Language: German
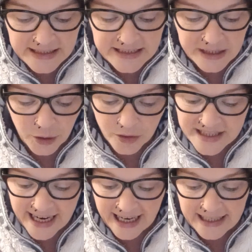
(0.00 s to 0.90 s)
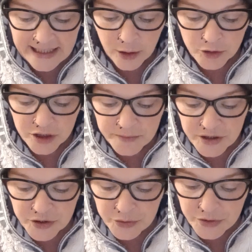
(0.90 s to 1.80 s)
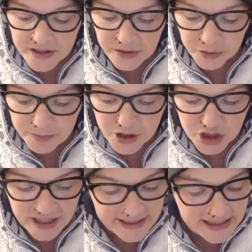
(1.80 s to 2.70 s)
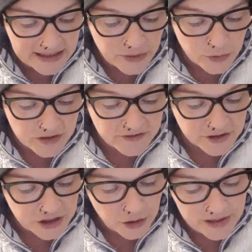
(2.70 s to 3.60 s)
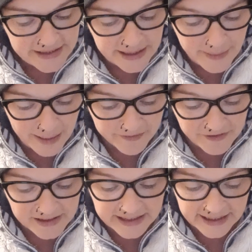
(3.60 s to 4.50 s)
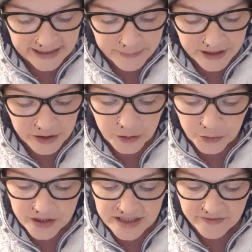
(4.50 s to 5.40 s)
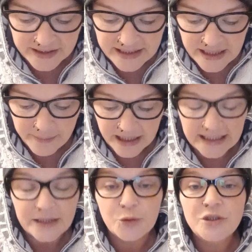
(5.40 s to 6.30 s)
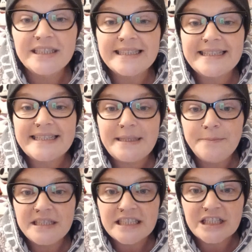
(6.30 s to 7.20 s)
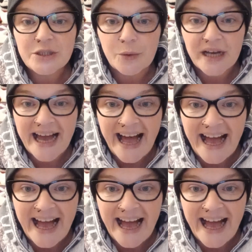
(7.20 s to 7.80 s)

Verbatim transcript: Die große Halle lockt mit süßen und beständigen Noten von goldenem Apfel, cremig gerührter Vanillemandel und Zimtzucker.